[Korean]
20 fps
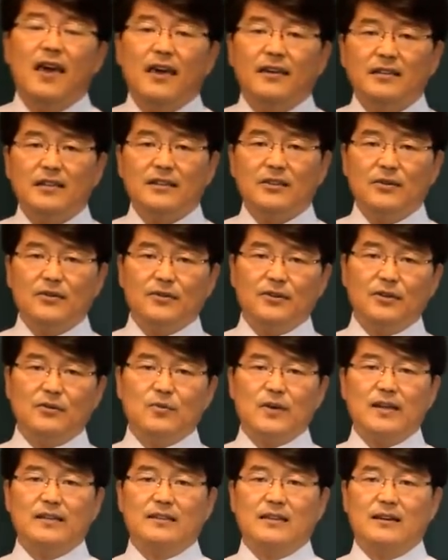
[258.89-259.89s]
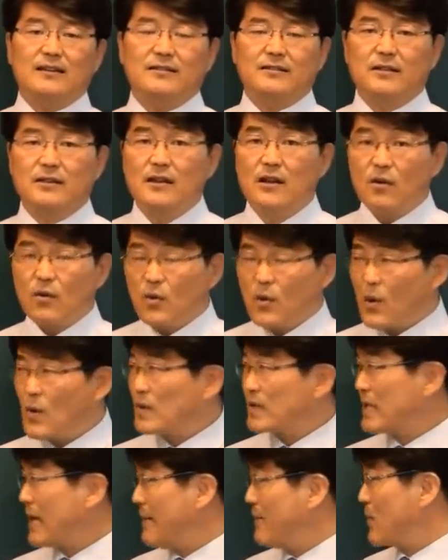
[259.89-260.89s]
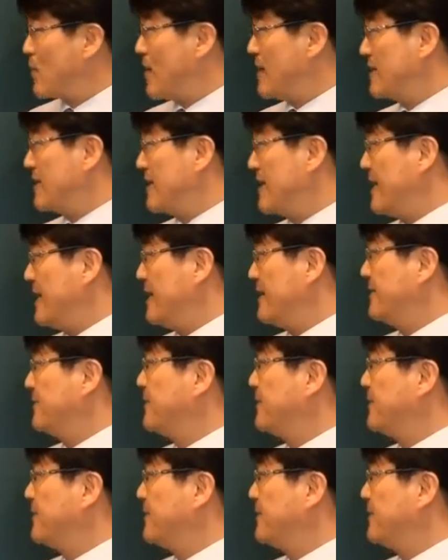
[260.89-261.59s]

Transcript: 해제되는 경우가 있다는 것을 꼭 참고하시라.